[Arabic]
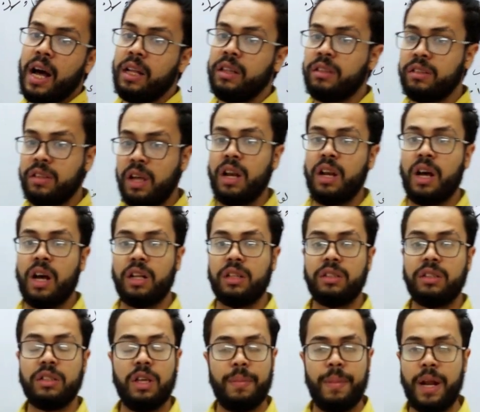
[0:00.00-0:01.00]
أن
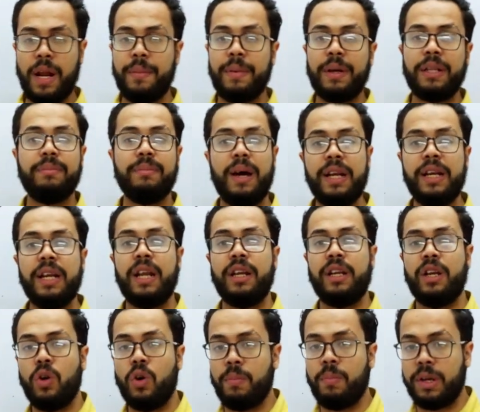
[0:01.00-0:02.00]
تنهض يبقى أنا بتمنى
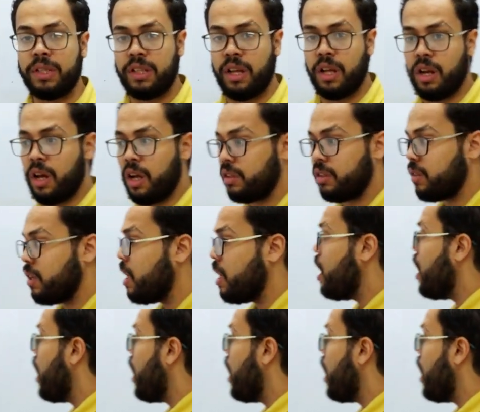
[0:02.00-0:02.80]
أن الأمة تنهض